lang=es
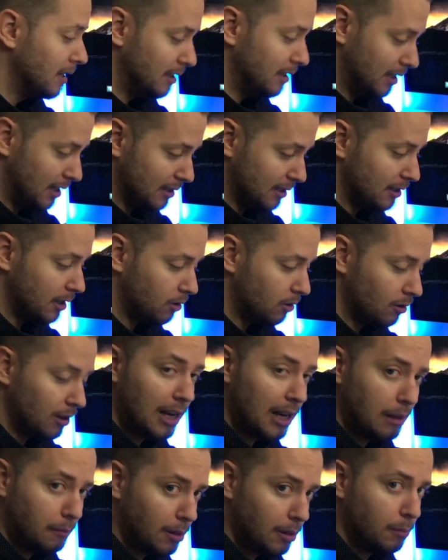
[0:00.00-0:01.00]
Sí que es cierto
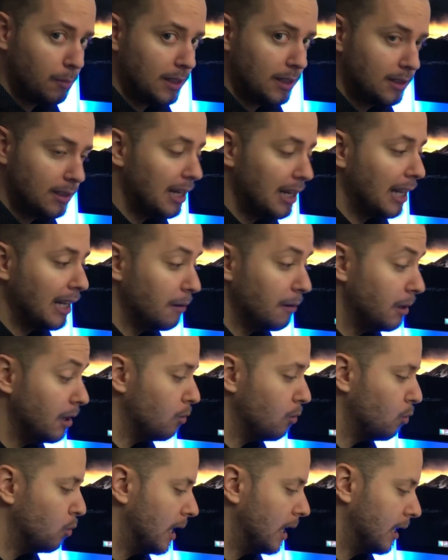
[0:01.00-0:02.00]
que el Apple Pencil hay que
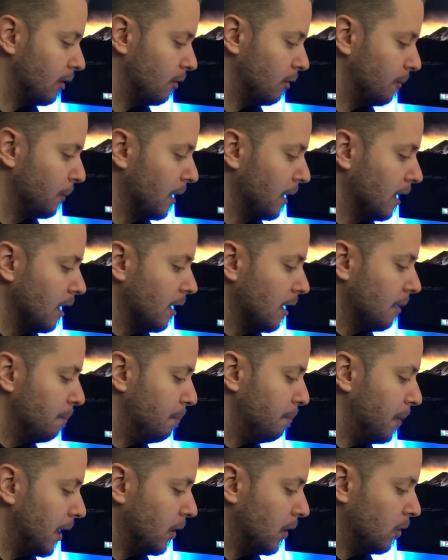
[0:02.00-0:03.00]
vincularlo,
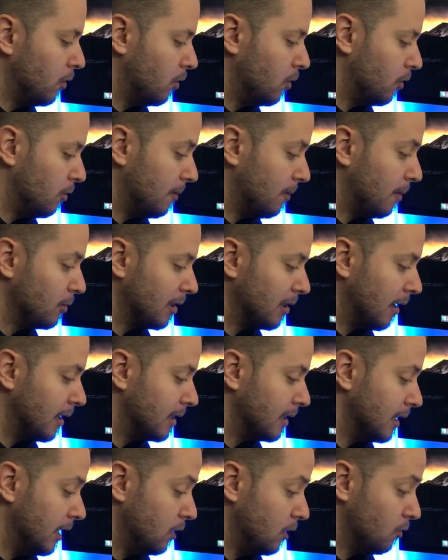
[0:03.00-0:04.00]
pero vamos a
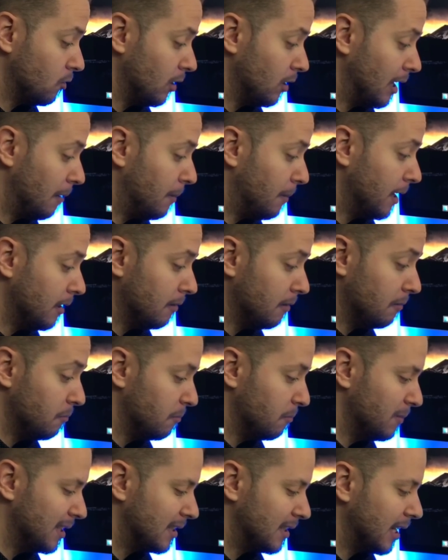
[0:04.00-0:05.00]
ver si yo soy capaz.
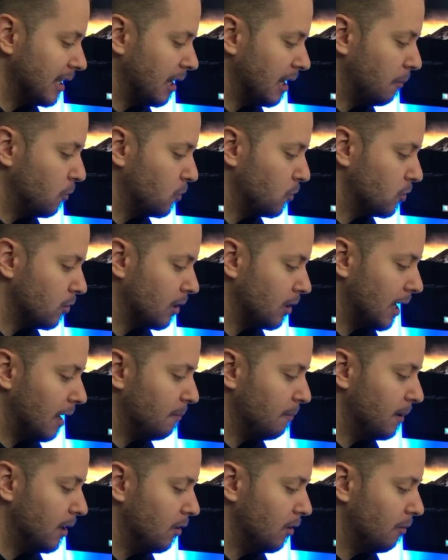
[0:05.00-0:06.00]
Me extraña mucho que
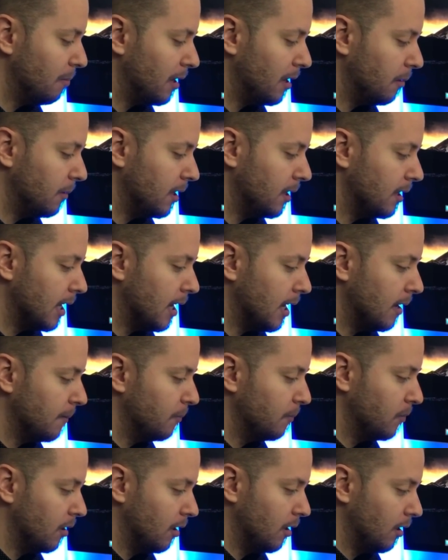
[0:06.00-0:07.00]
Apple no permita
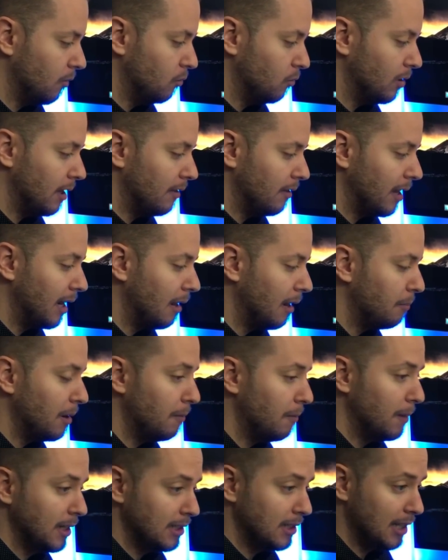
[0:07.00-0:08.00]
eh, utilizar el
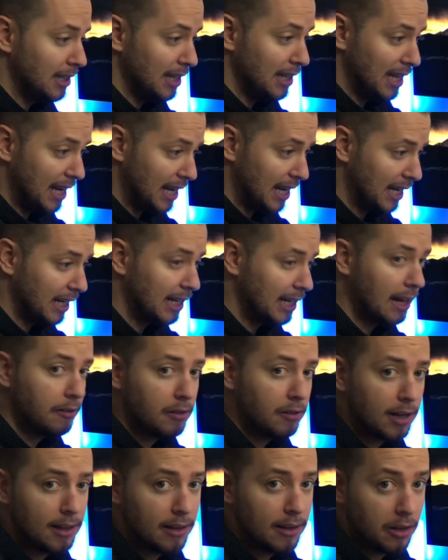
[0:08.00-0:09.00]
Apple Pencil de la
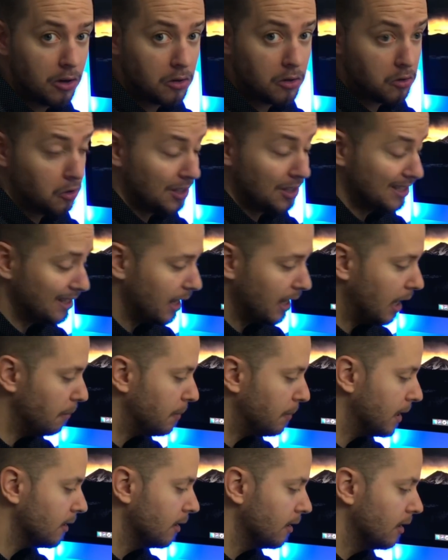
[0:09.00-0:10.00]
generación anterior con este
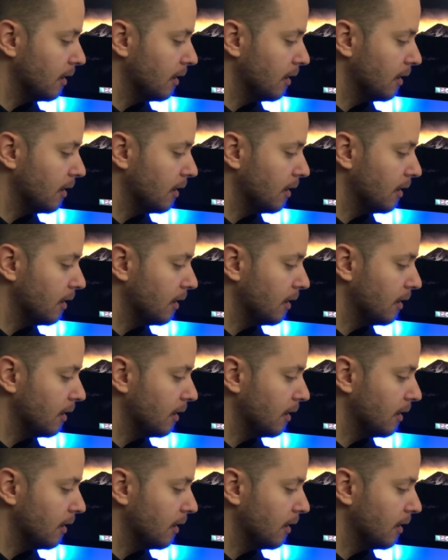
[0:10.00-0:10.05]
iPad.